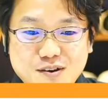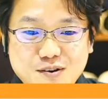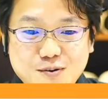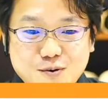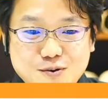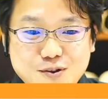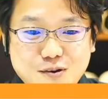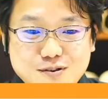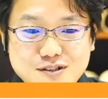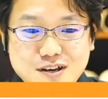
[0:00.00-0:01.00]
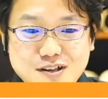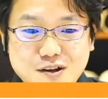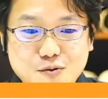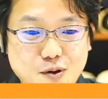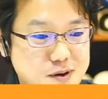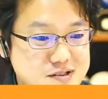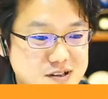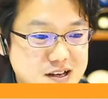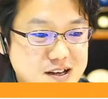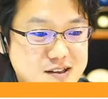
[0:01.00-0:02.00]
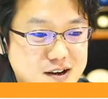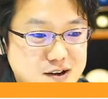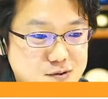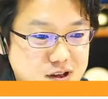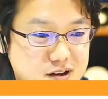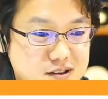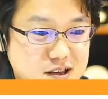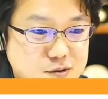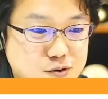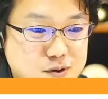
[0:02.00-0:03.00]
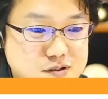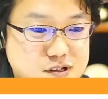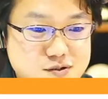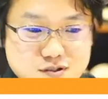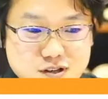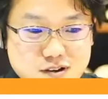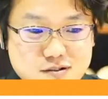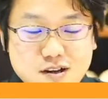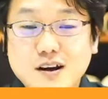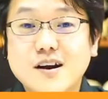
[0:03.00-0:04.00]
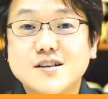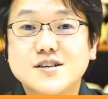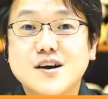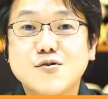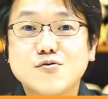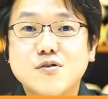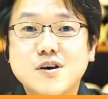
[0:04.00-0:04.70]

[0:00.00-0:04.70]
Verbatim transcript: お答えをしていきたいと思います。高野さん、夜行バスで10時間くらいだから近いよと。